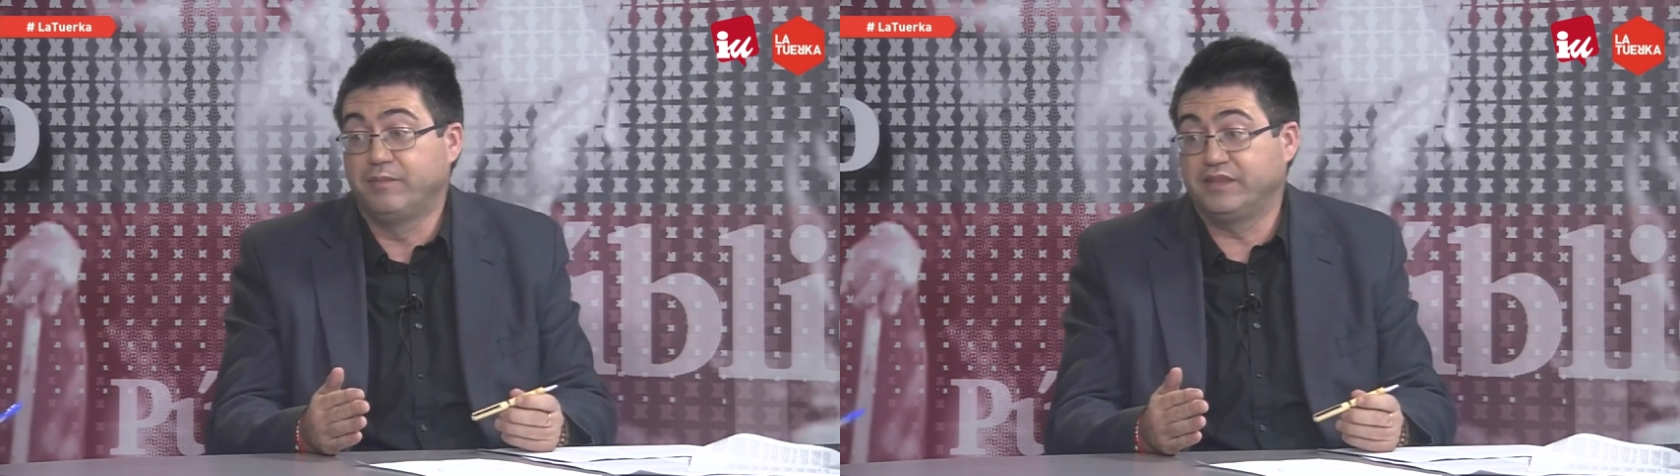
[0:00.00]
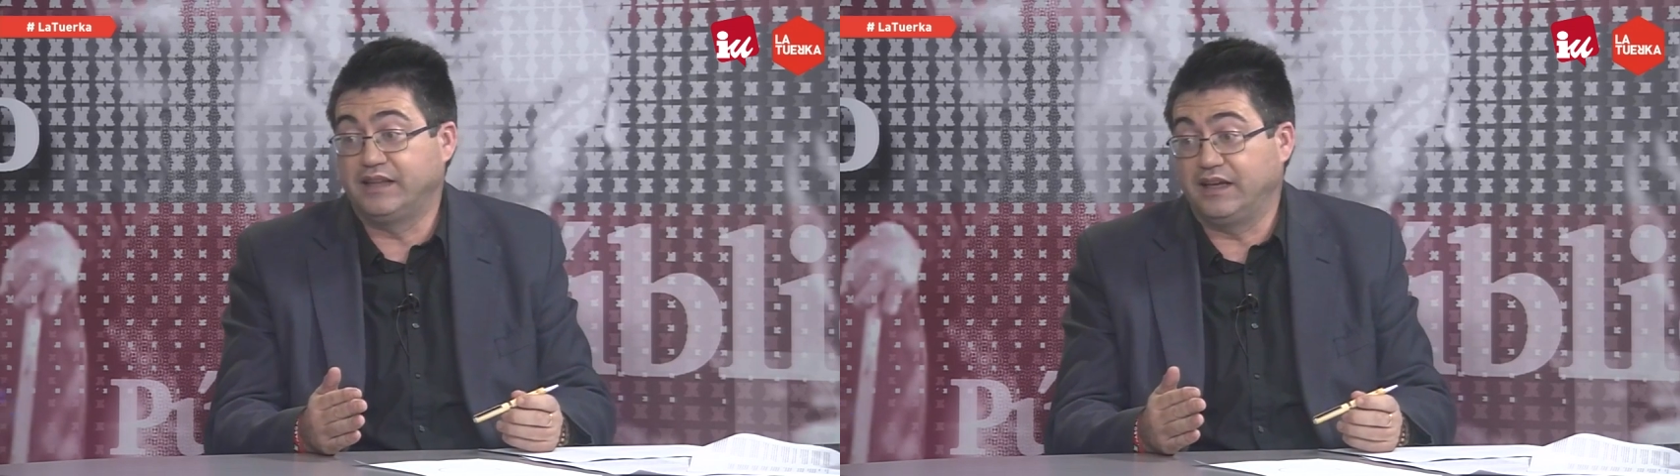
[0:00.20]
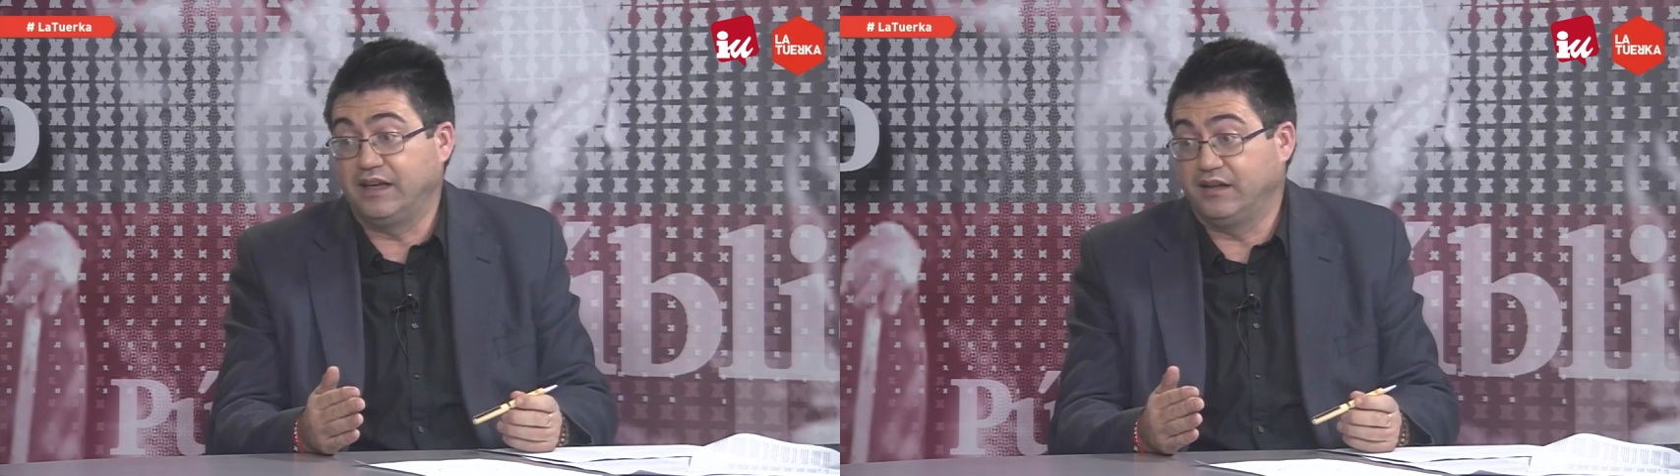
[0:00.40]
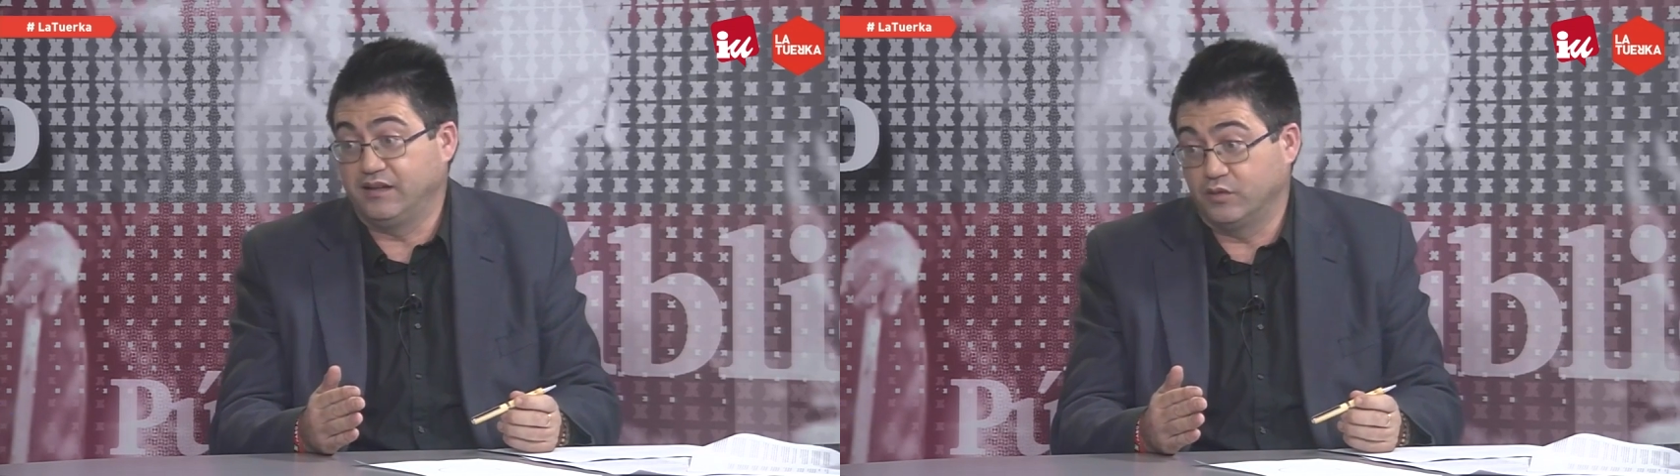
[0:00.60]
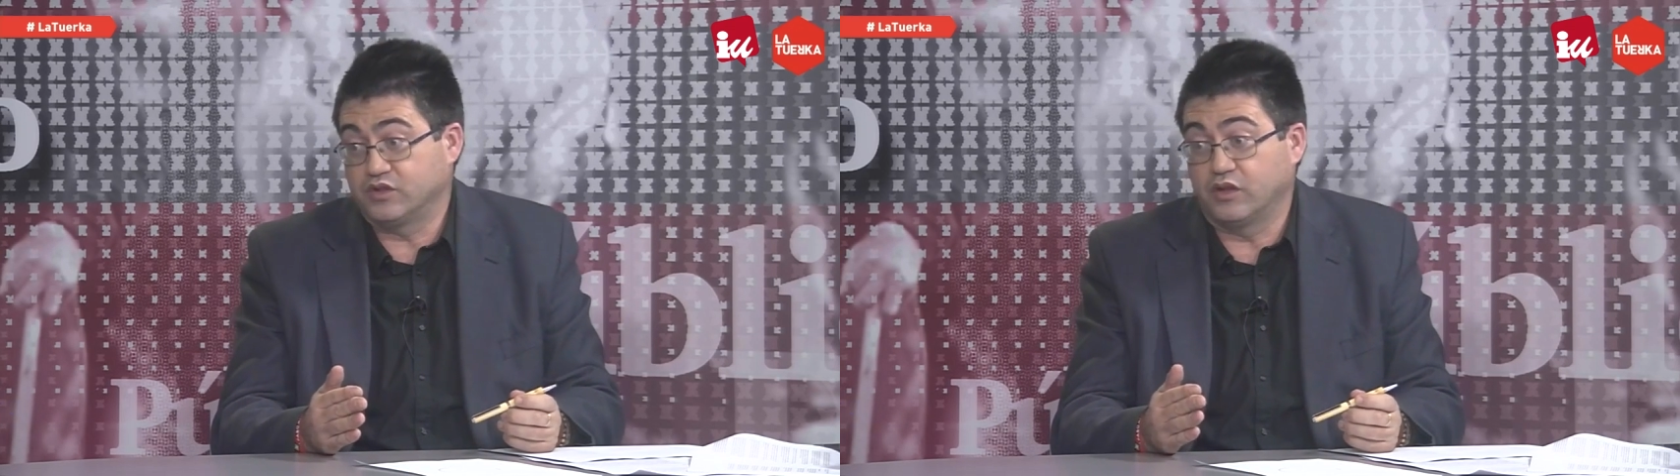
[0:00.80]
de
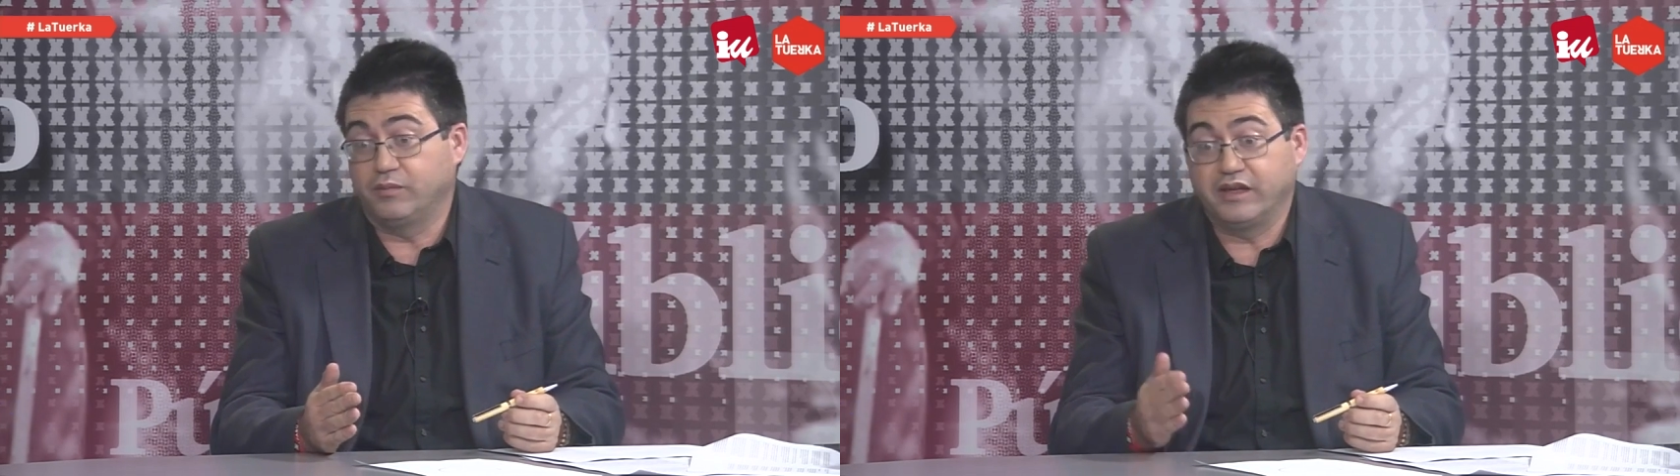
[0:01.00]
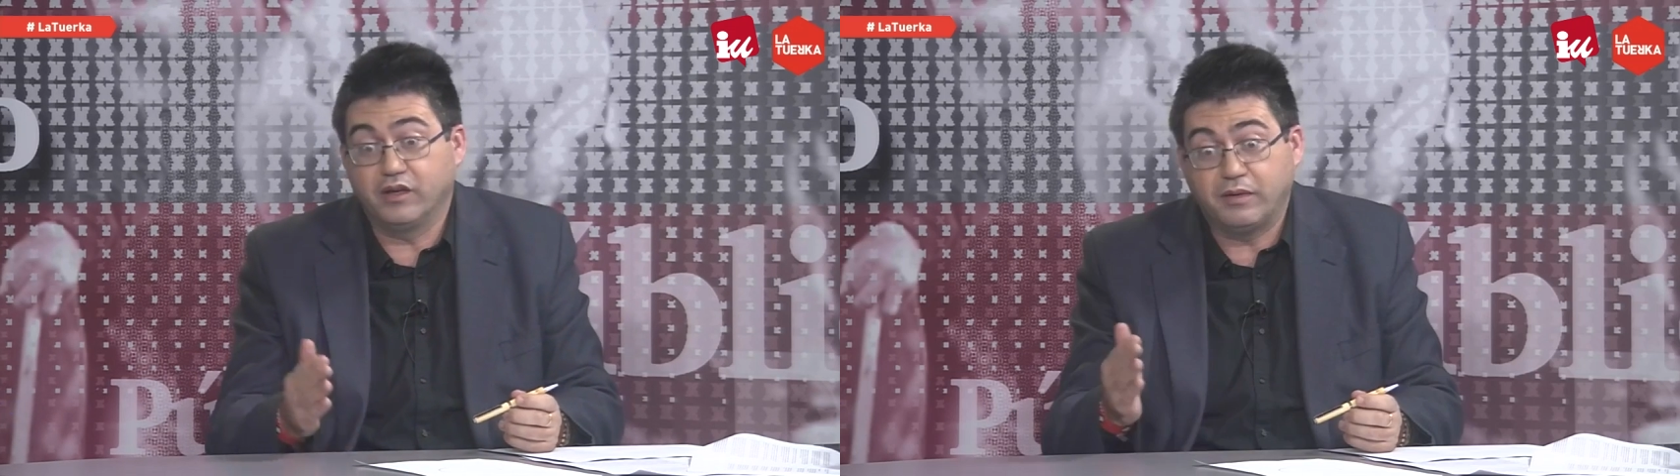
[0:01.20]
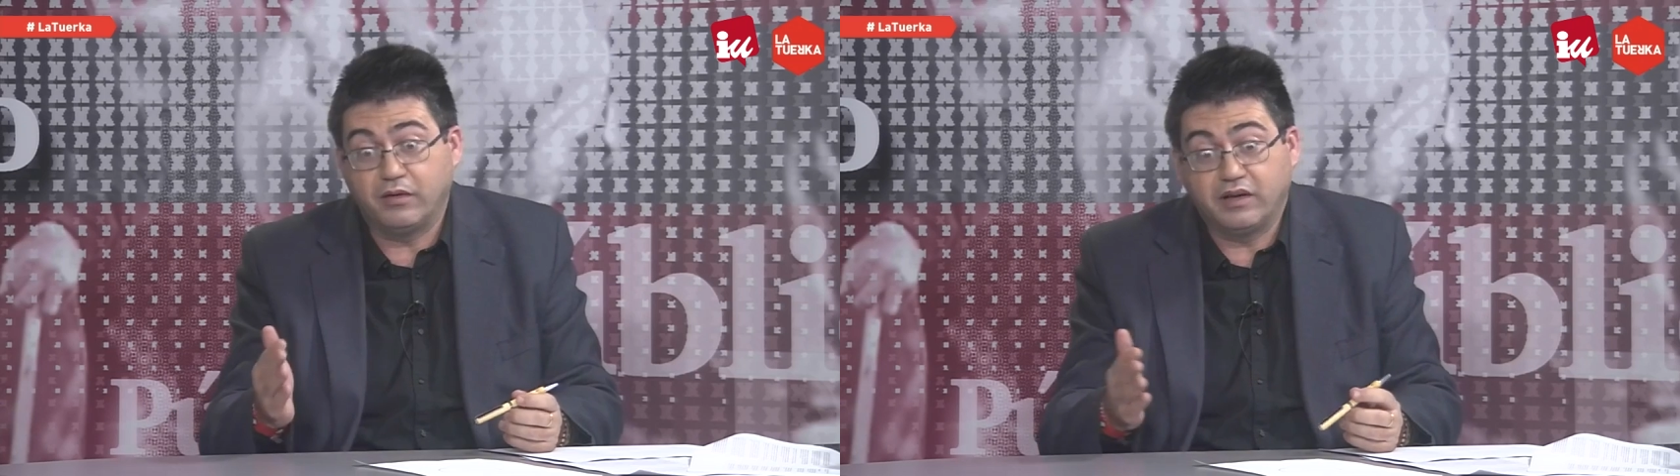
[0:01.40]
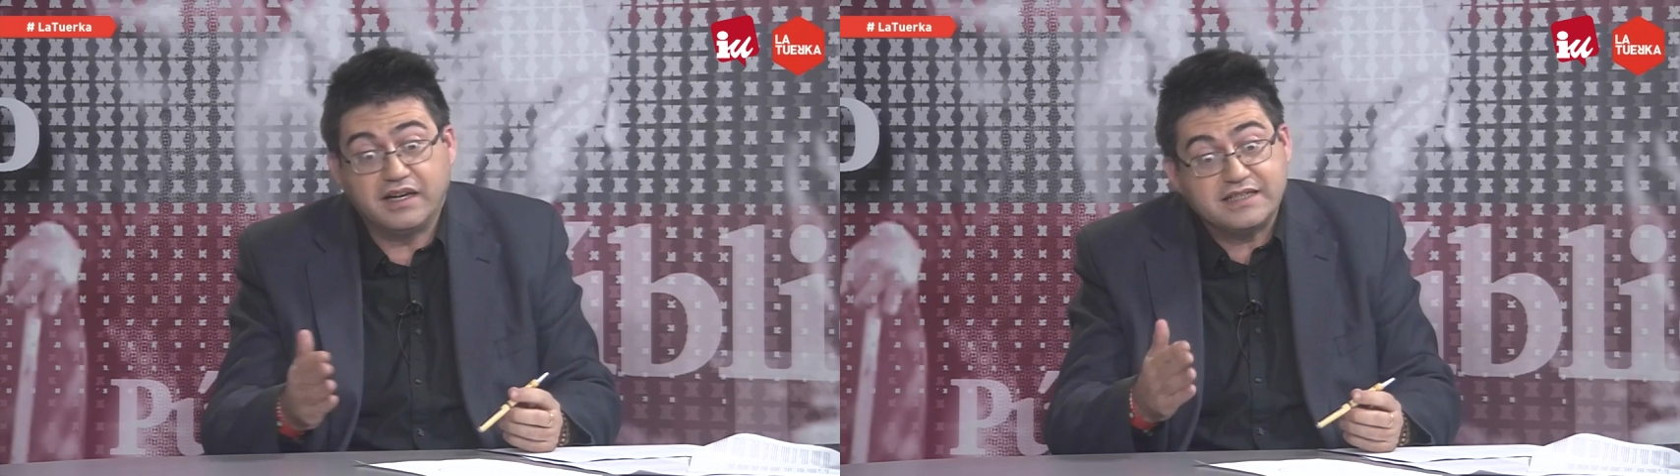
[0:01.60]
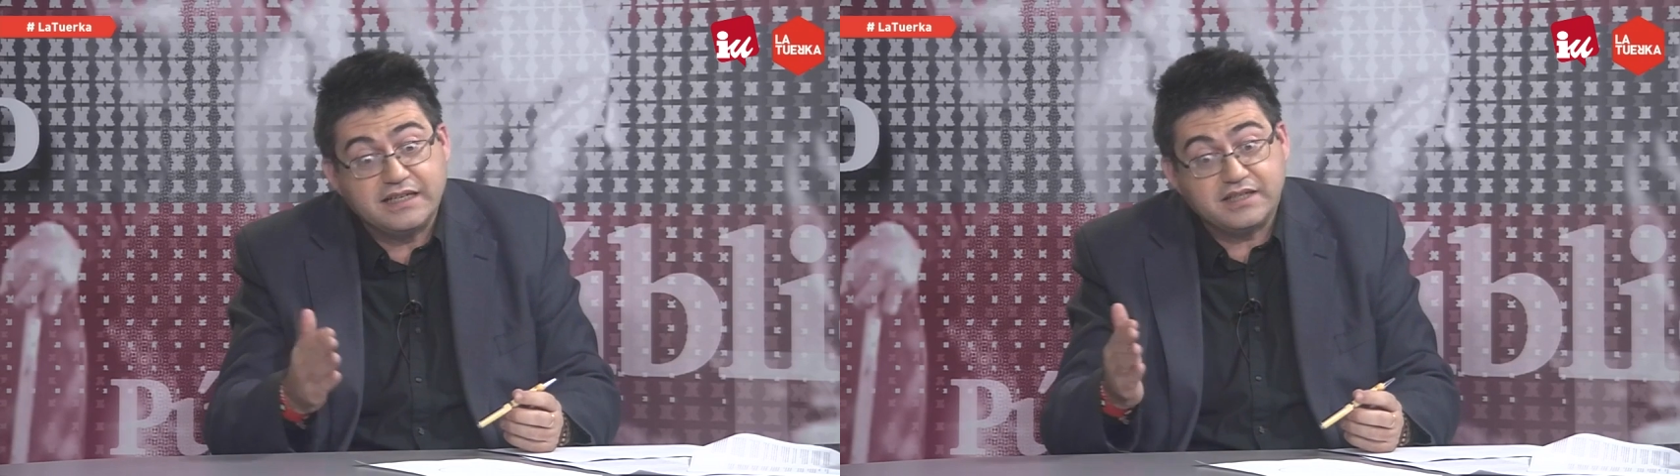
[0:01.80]
nuestro compañero Pablo
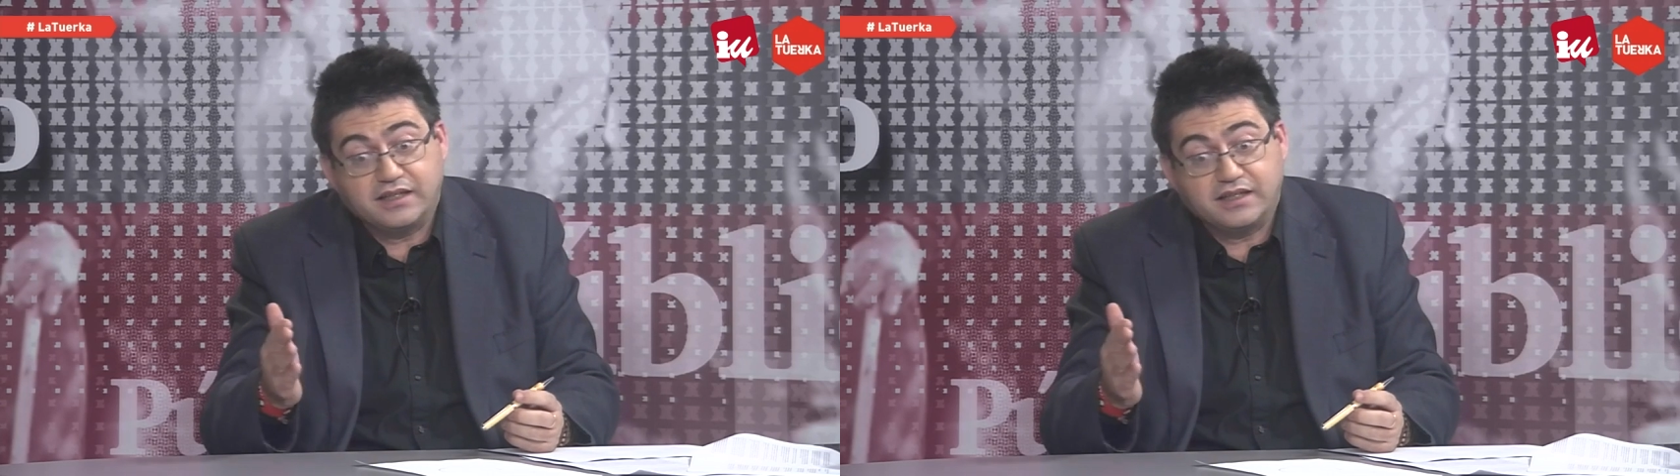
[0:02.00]
Iglesias,